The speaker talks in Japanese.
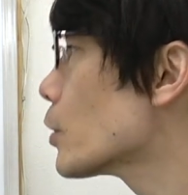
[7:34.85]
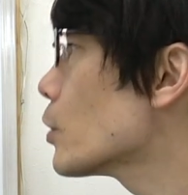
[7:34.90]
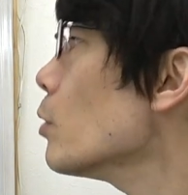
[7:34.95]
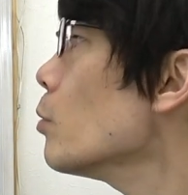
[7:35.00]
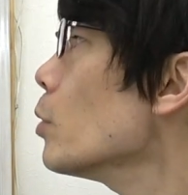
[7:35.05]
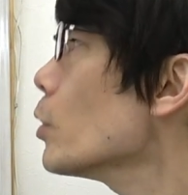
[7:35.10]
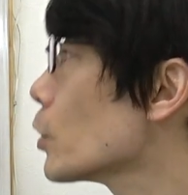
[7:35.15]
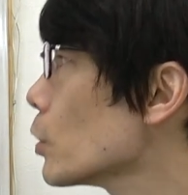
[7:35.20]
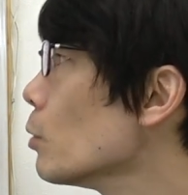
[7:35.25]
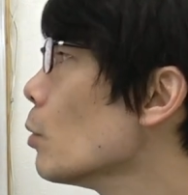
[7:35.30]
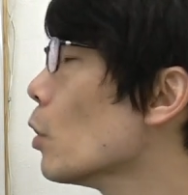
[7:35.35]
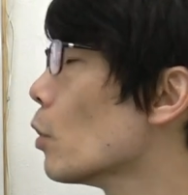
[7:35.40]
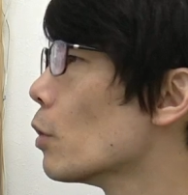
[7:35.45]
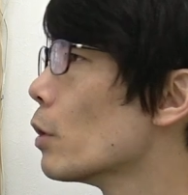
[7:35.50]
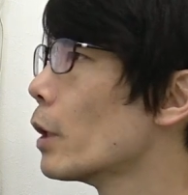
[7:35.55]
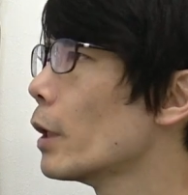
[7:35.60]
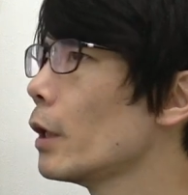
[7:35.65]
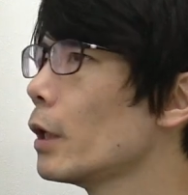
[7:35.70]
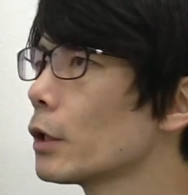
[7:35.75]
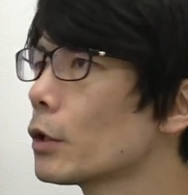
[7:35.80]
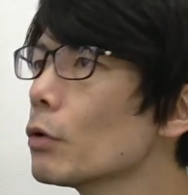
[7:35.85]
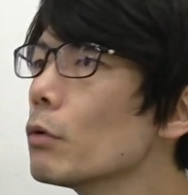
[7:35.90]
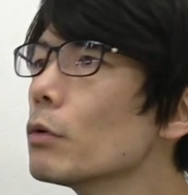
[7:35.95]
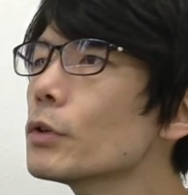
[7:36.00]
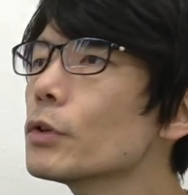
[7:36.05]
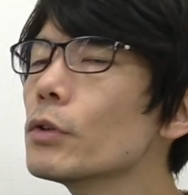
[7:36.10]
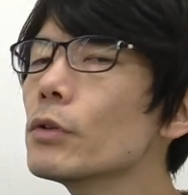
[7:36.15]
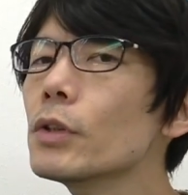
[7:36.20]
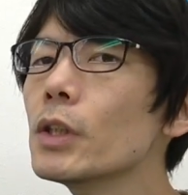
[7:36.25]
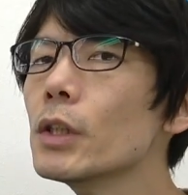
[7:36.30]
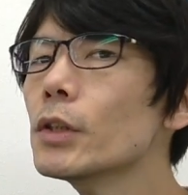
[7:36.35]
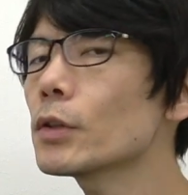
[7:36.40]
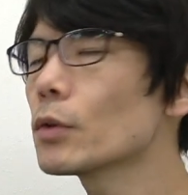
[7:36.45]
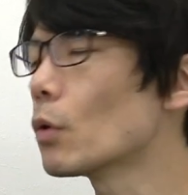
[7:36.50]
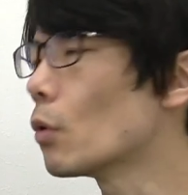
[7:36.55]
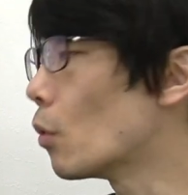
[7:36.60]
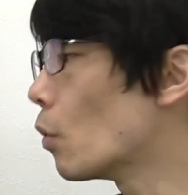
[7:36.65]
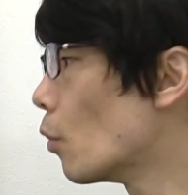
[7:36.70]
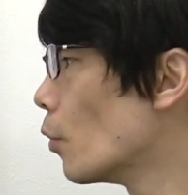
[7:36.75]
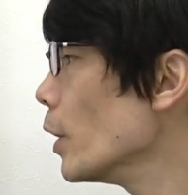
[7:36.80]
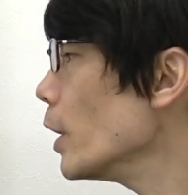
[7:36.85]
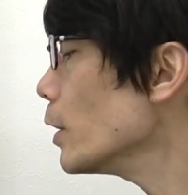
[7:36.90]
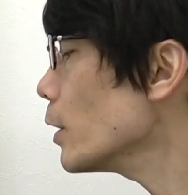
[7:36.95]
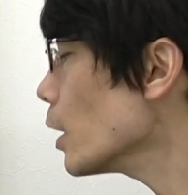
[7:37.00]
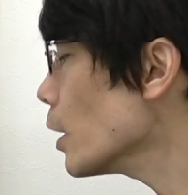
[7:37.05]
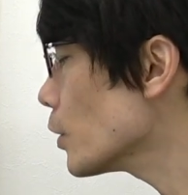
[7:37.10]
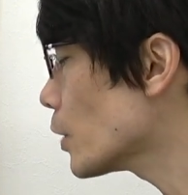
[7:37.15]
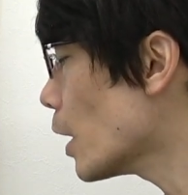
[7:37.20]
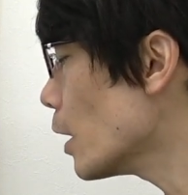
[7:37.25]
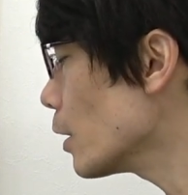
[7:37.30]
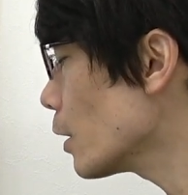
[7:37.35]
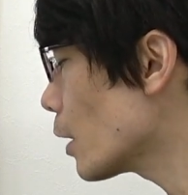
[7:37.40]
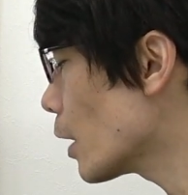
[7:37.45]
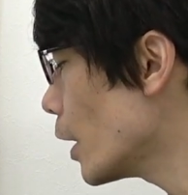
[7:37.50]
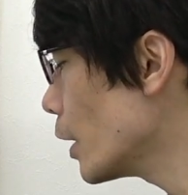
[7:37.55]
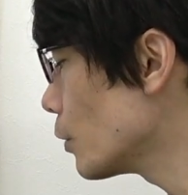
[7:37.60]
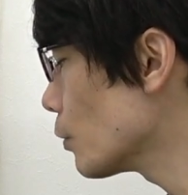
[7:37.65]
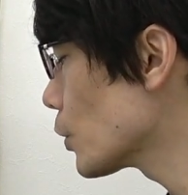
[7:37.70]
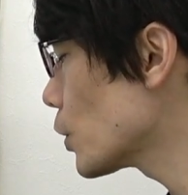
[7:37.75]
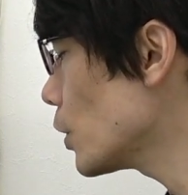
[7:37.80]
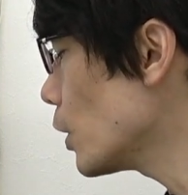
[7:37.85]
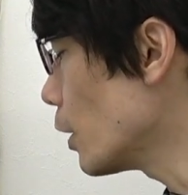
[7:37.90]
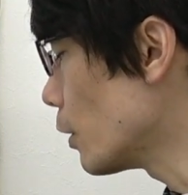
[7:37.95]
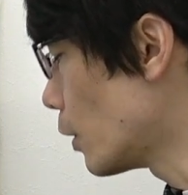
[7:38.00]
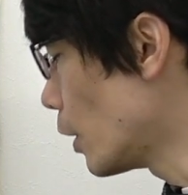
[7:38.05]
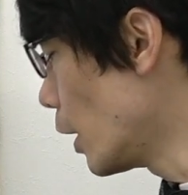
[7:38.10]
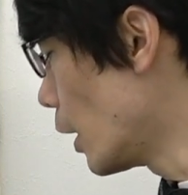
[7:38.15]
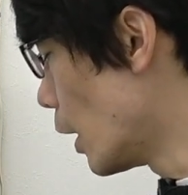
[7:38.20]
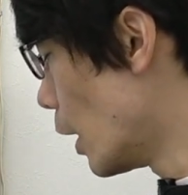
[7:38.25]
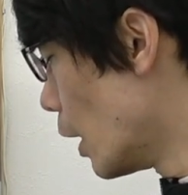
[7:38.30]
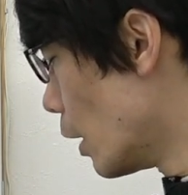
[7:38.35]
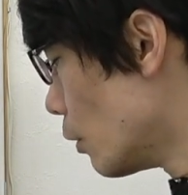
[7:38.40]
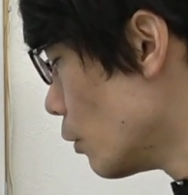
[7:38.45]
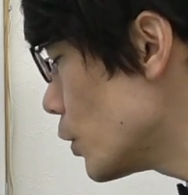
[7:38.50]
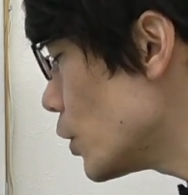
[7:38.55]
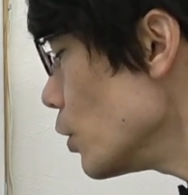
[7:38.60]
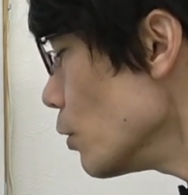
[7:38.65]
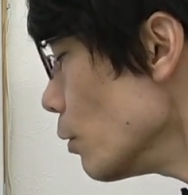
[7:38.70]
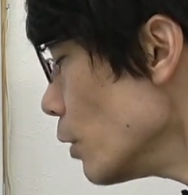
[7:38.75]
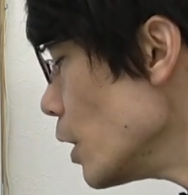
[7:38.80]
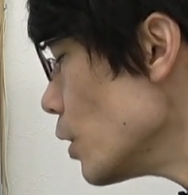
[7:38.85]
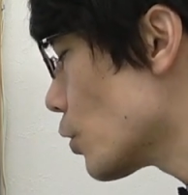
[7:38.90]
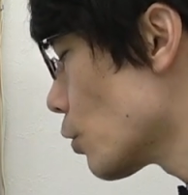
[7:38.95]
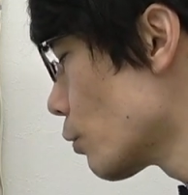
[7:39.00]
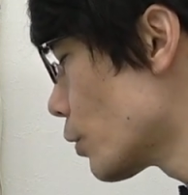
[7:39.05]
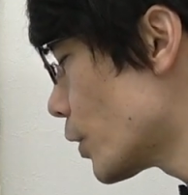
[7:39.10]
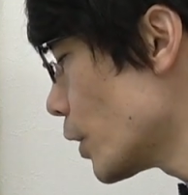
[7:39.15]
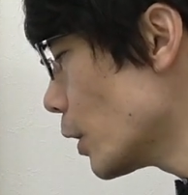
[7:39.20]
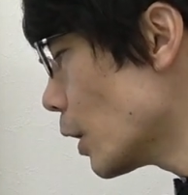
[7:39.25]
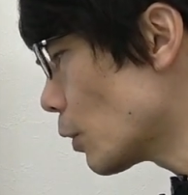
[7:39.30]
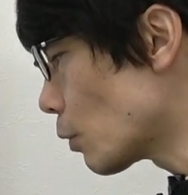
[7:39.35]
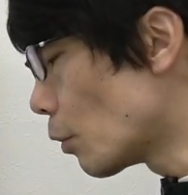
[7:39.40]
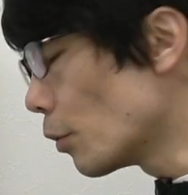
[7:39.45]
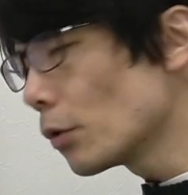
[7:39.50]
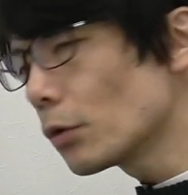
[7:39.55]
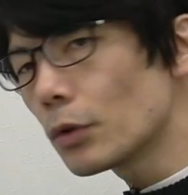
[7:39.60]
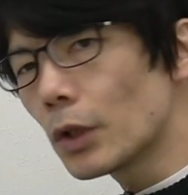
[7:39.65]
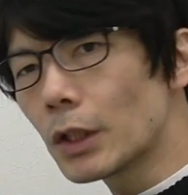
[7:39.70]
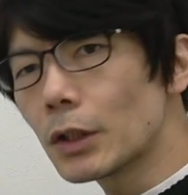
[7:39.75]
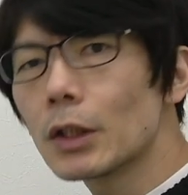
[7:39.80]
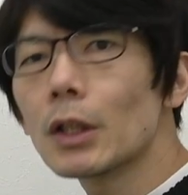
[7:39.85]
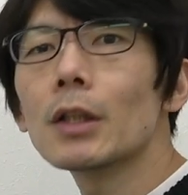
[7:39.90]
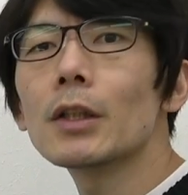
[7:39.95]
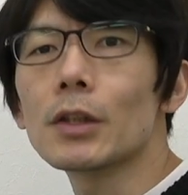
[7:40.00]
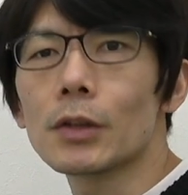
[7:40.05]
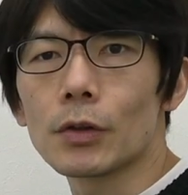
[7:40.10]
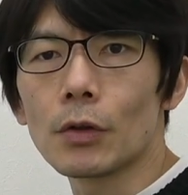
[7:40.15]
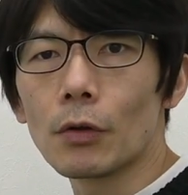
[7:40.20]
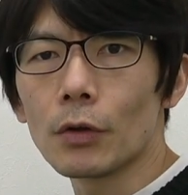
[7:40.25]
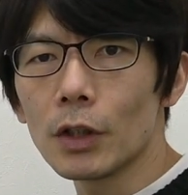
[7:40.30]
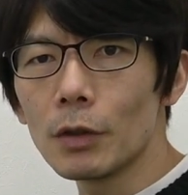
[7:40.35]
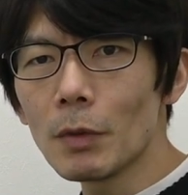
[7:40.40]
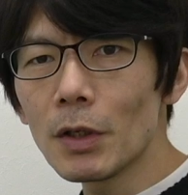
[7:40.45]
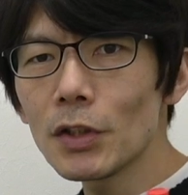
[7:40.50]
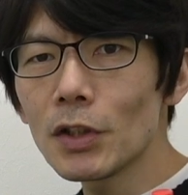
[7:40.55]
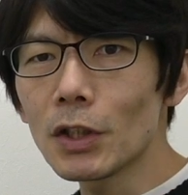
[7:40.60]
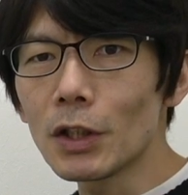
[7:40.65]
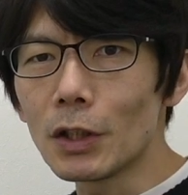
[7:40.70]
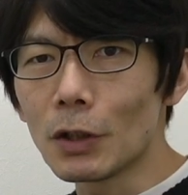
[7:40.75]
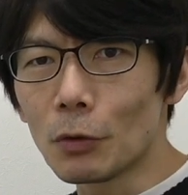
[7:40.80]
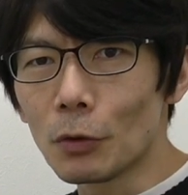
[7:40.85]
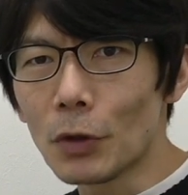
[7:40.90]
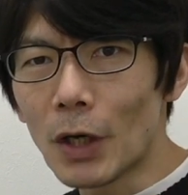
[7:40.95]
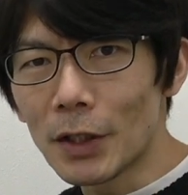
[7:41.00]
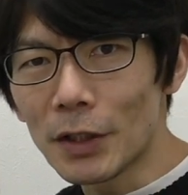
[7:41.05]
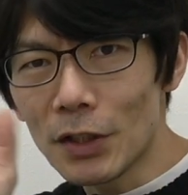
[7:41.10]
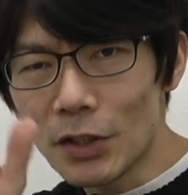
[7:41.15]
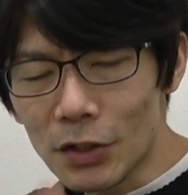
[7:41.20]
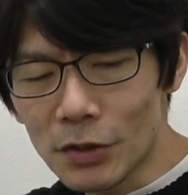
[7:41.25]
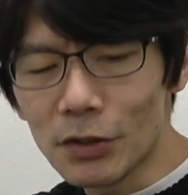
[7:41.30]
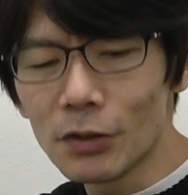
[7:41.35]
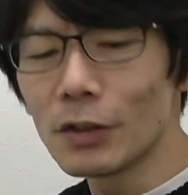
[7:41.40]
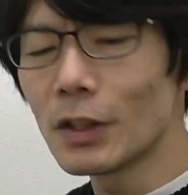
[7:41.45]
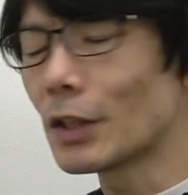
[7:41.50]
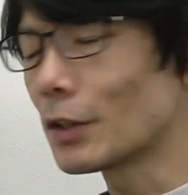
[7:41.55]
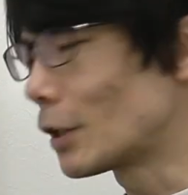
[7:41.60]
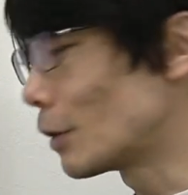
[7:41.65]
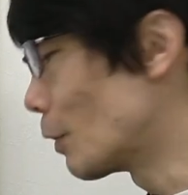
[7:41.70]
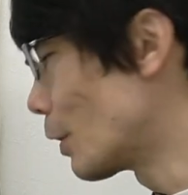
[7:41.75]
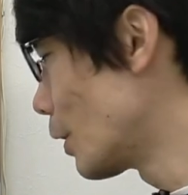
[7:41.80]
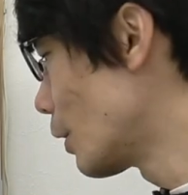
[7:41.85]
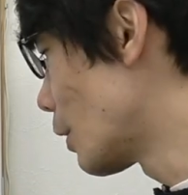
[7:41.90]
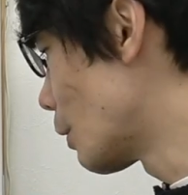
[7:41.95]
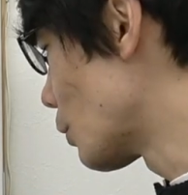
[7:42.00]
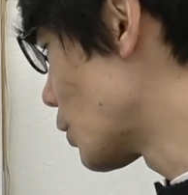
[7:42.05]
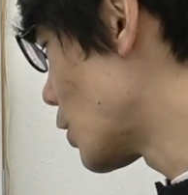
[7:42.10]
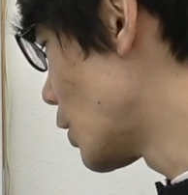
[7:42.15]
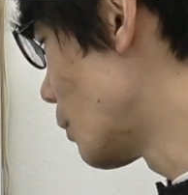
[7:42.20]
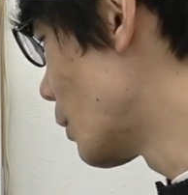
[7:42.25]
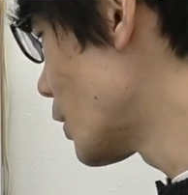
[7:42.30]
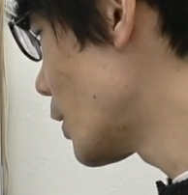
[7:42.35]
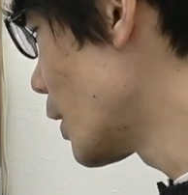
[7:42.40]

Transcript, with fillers: そもそも、えー、共通テストを終えた段階の時点でうちのね塾生だとこういうことやってたんですよ今時期にこの話するなって言われるかもしれま